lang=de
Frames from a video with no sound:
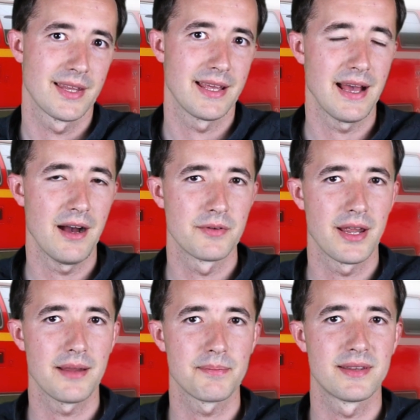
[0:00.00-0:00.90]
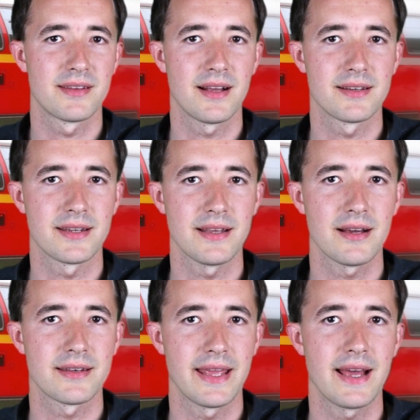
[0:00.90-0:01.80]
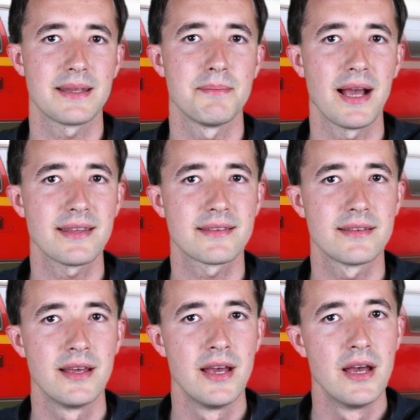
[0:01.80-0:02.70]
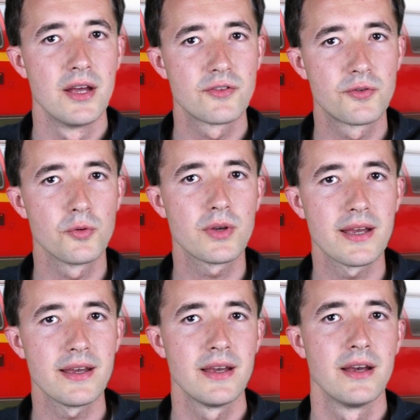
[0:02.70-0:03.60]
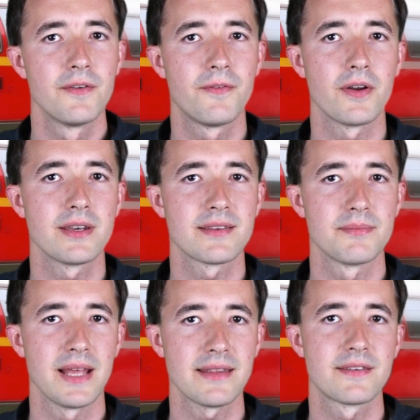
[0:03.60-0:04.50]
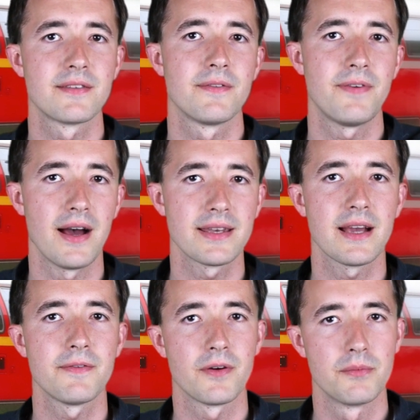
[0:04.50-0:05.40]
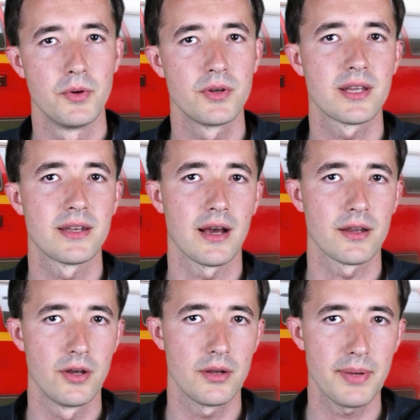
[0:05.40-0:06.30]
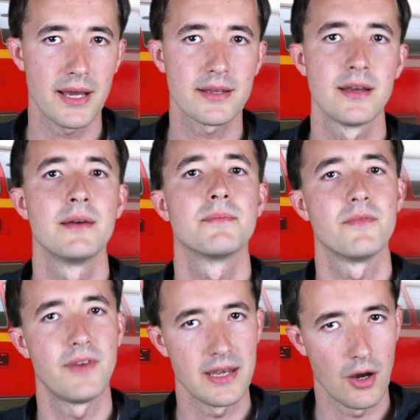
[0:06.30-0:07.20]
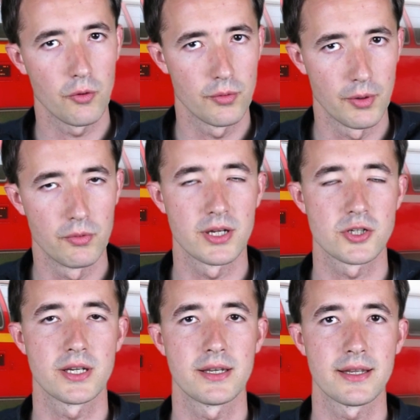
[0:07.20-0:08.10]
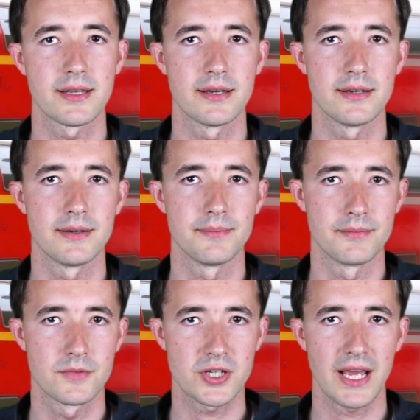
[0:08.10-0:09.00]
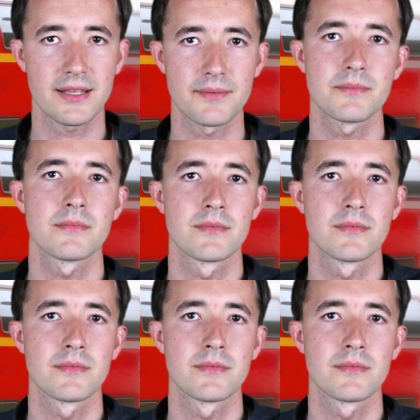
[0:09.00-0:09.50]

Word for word: Ja, und da hat man sich halt gedacht, naja, die meisten Züge von diesem Netz fahren ja von München nach Nürnberg wenn auch über unterschiedliche ähm, Strecken.